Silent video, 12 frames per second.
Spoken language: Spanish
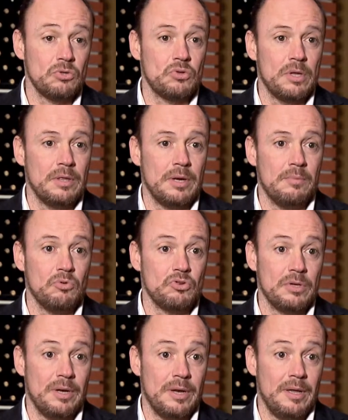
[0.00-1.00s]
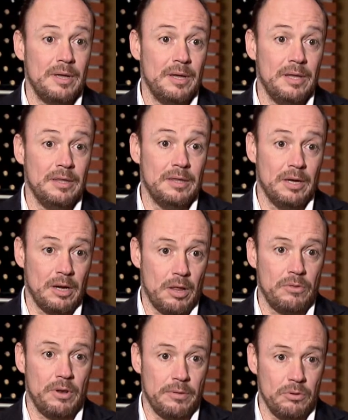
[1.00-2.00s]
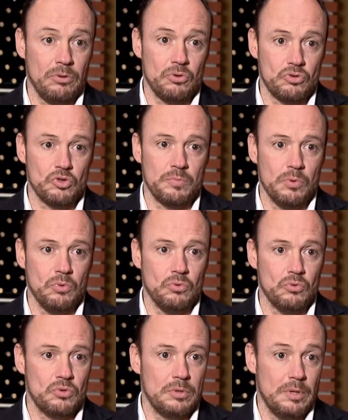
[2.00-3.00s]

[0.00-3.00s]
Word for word: nos centramos en la internacionalización de nuestros productos.